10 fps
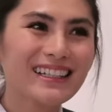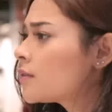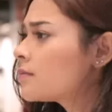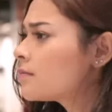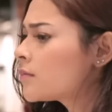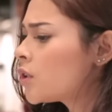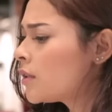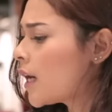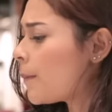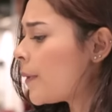Kok
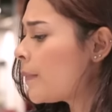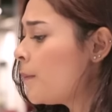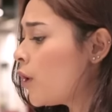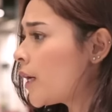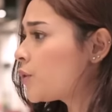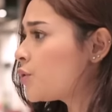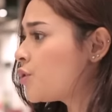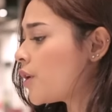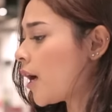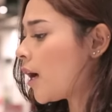8, Mbak? Bukannya
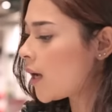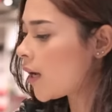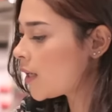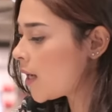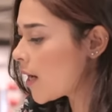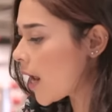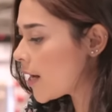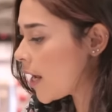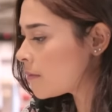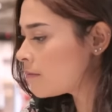7 ya? Kan ini ada
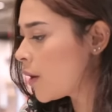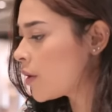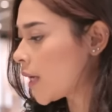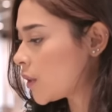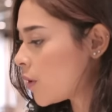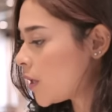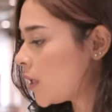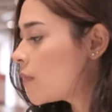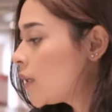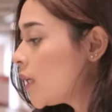yang buy one get one
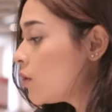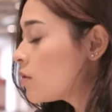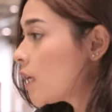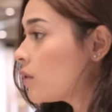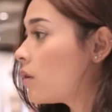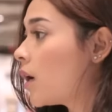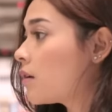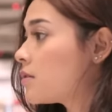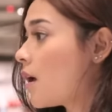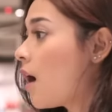nih. Berarti dihitung satu dong
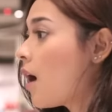harusnya.